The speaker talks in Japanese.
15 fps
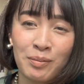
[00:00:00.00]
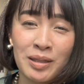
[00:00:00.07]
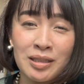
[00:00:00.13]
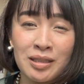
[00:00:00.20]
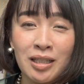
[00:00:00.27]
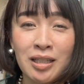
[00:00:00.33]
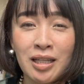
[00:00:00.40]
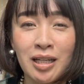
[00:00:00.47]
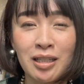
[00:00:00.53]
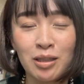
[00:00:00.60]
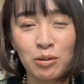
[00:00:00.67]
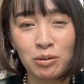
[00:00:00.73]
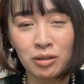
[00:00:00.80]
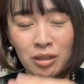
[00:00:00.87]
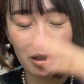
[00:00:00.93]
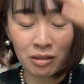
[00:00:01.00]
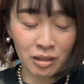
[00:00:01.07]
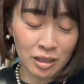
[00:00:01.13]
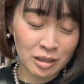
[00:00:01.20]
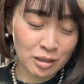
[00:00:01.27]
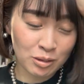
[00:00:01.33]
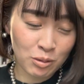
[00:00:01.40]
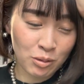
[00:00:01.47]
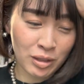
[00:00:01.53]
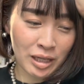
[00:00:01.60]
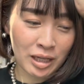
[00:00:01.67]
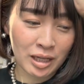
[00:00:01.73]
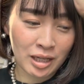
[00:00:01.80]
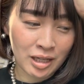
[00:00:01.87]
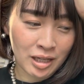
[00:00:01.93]
めっちゃ嫌々撮ってるからすご
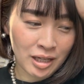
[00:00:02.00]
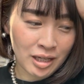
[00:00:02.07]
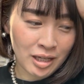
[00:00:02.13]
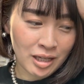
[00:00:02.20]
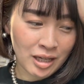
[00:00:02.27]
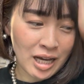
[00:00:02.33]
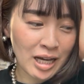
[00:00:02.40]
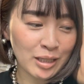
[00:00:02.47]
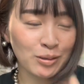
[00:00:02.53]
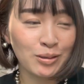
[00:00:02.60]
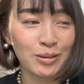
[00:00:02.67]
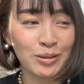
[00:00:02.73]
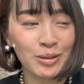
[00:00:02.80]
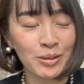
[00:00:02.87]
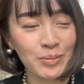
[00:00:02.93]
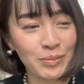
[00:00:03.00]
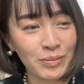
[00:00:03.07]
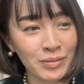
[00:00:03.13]
い、あのー、